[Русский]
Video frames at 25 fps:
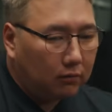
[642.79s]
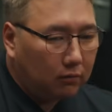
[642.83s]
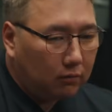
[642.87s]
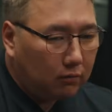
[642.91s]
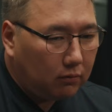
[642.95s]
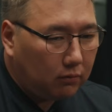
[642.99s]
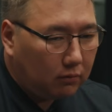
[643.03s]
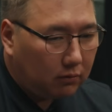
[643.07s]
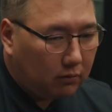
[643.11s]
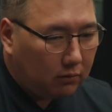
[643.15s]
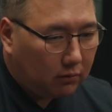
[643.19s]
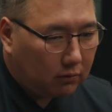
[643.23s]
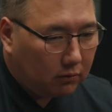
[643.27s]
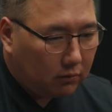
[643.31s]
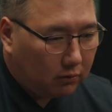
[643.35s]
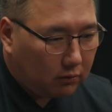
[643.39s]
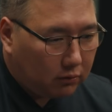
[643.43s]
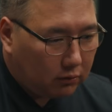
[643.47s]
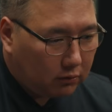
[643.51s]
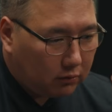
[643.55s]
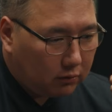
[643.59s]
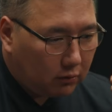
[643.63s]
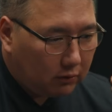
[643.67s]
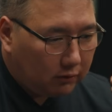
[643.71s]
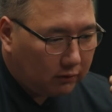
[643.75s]

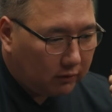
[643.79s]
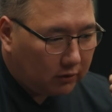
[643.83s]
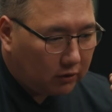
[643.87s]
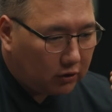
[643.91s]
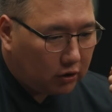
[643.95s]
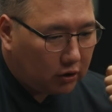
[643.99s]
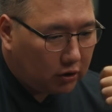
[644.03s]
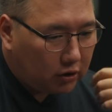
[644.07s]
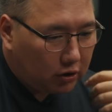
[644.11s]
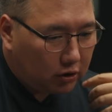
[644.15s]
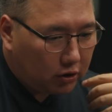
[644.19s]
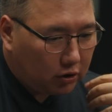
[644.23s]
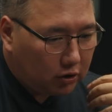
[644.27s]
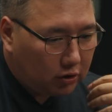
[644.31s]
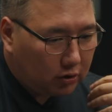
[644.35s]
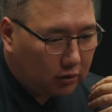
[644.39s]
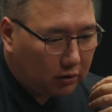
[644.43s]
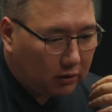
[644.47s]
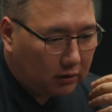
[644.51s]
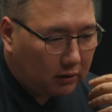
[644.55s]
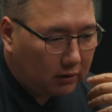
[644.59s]
условно, женщина